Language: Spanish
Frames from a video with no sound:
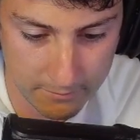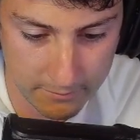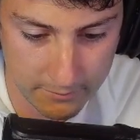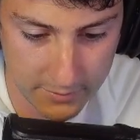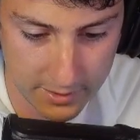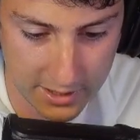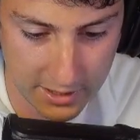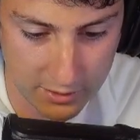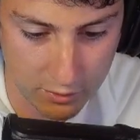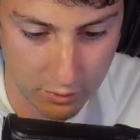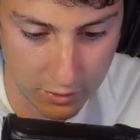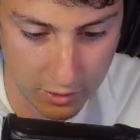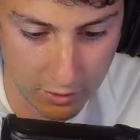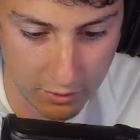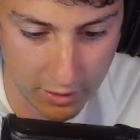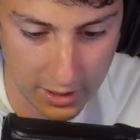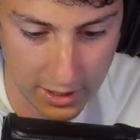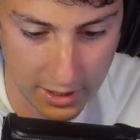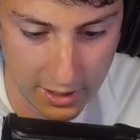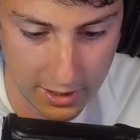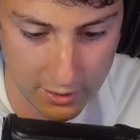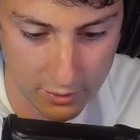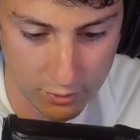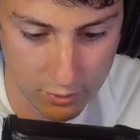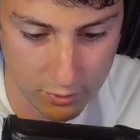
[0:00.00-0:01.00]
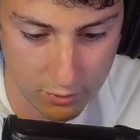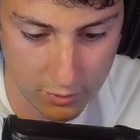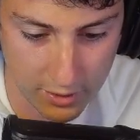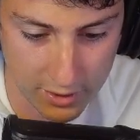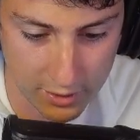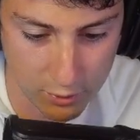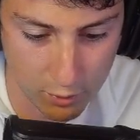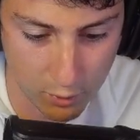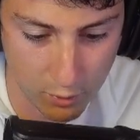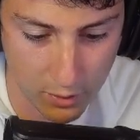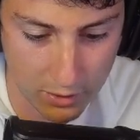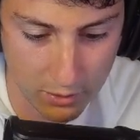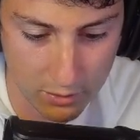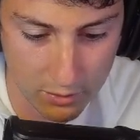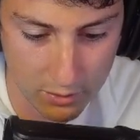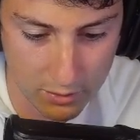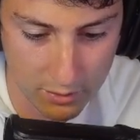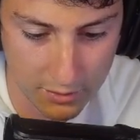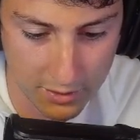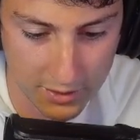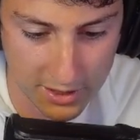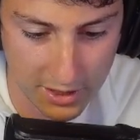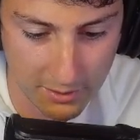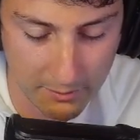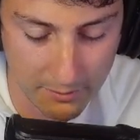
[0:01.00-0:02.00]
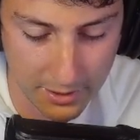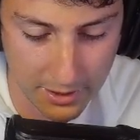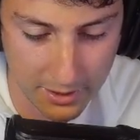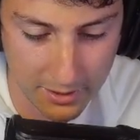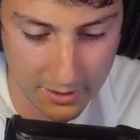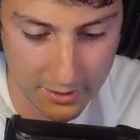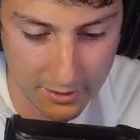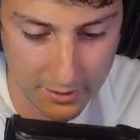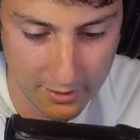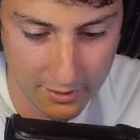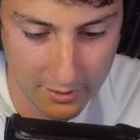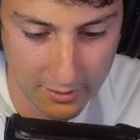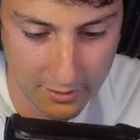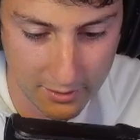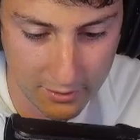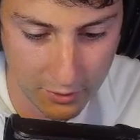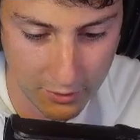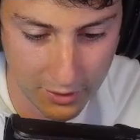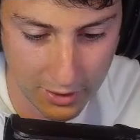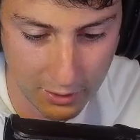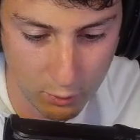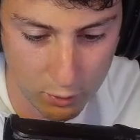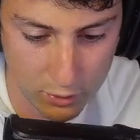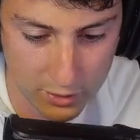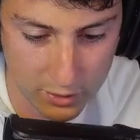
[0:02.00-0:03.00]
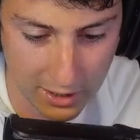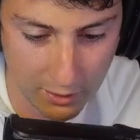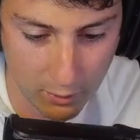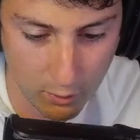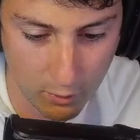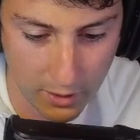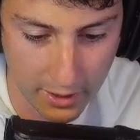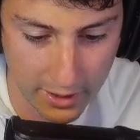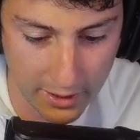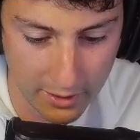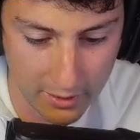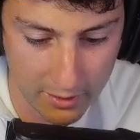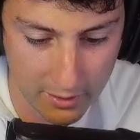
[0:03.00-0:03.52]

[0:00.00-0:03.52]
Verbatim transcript: Está escondido ahí ya, en su, en su hueco, de siempre. Donde le gusta el jugar.